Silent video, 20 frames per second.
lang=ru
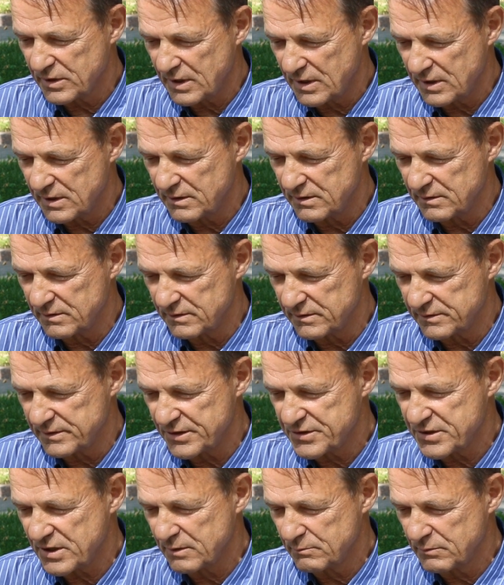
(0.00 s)
Я
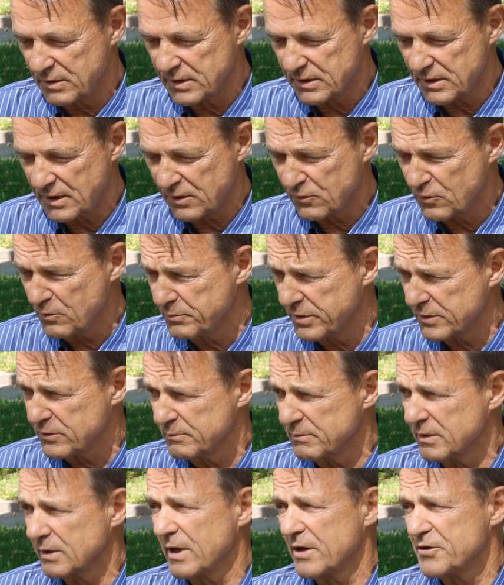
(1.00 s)
сначала был игроком,
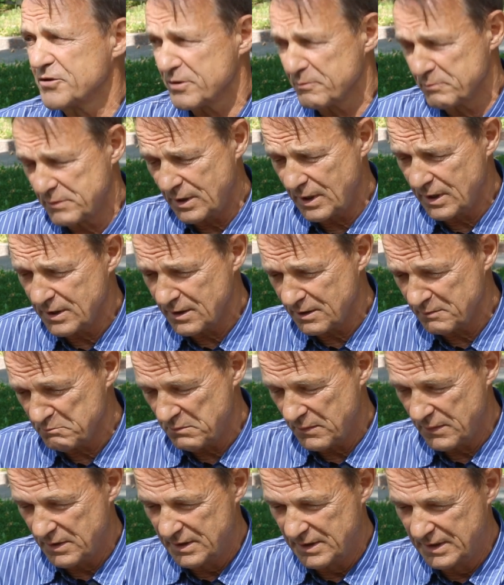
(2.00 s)
потом играющим тренером.